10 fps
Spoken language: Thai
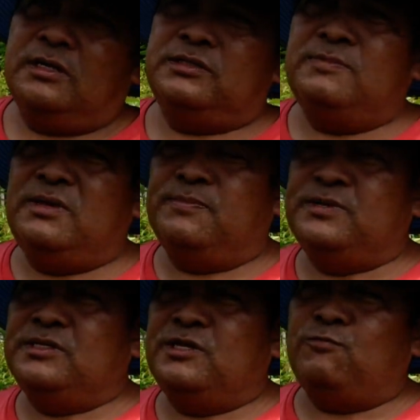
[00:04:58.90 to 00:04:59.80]
ที่มี
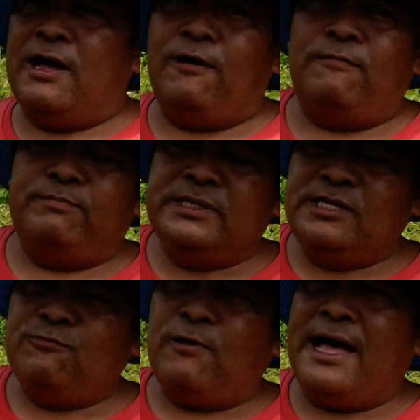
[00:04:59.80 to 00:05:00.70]
พื้นดินว่างพื้น
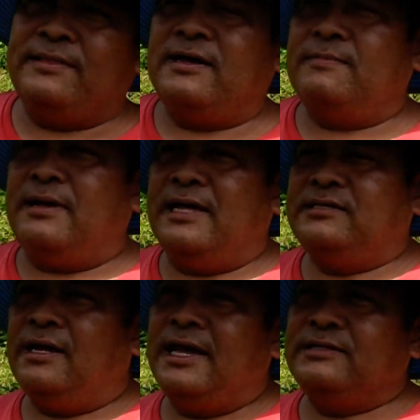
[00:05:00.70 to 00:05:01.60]
ดินว่างนะครับ อาจ
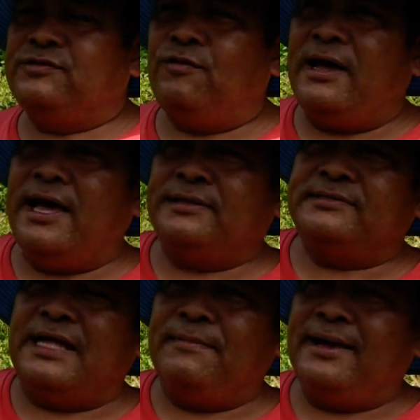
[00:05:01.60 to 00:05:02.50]
จะงานสองงาน
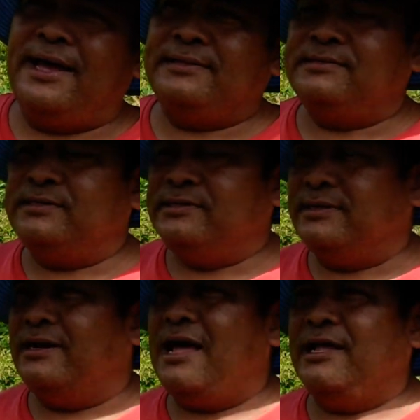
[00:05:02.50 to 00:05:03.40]
สามงานหรือห
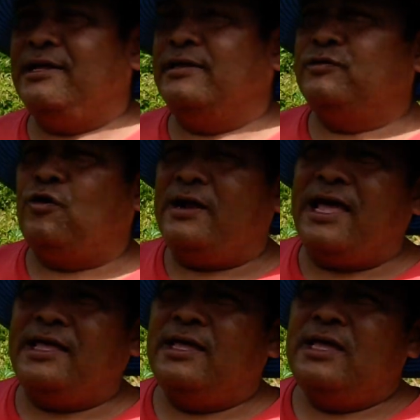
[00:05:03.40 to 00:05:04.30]
นึ่งไร่สองไร่